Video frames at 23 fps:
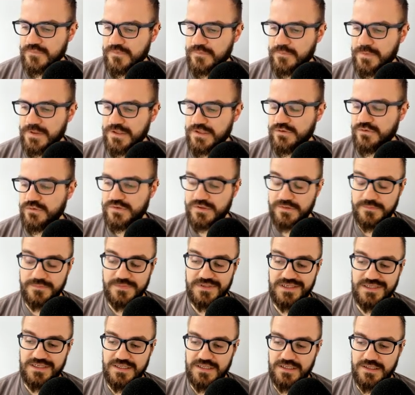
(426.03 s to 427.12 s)
bei der UTM
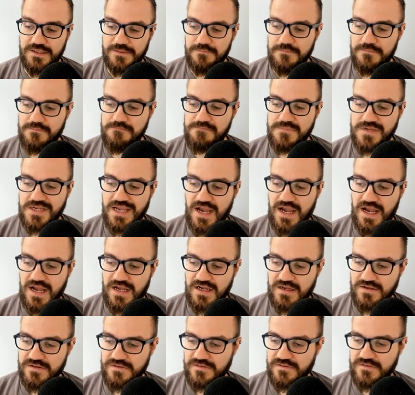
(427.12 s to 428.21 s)
die
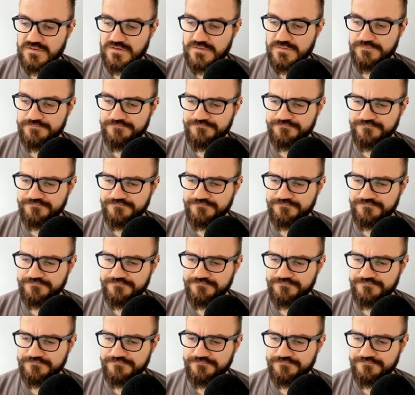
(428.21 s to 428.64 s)
Gas